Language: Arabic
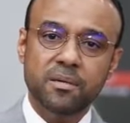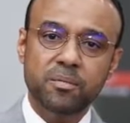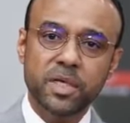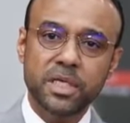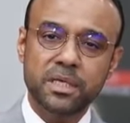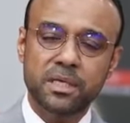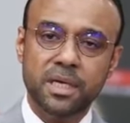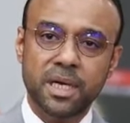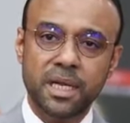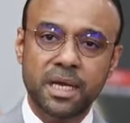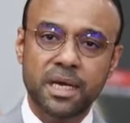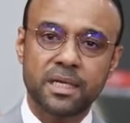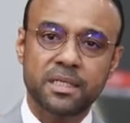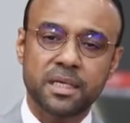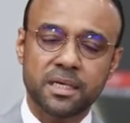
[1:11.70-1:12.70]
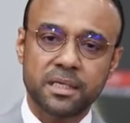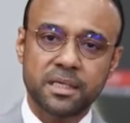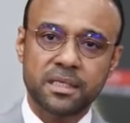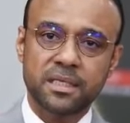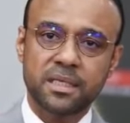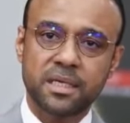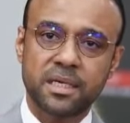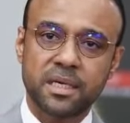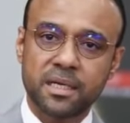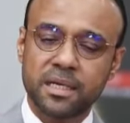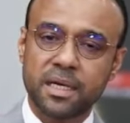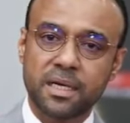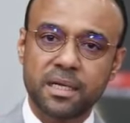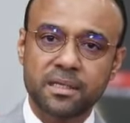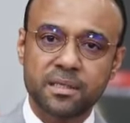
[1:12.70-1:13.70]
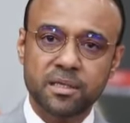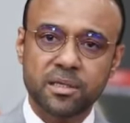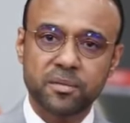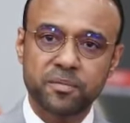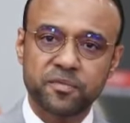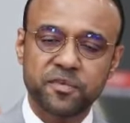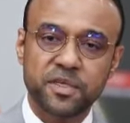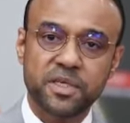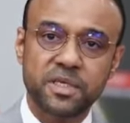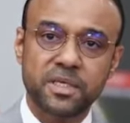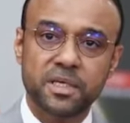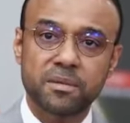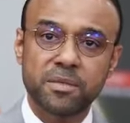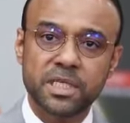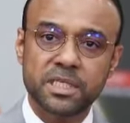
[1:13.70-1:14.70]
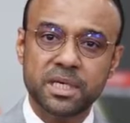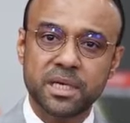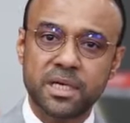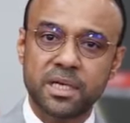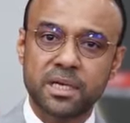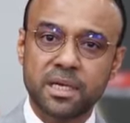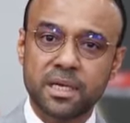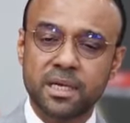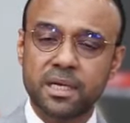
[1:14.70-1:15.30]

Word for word: من علاقة تقليدية كانت تصب في مجال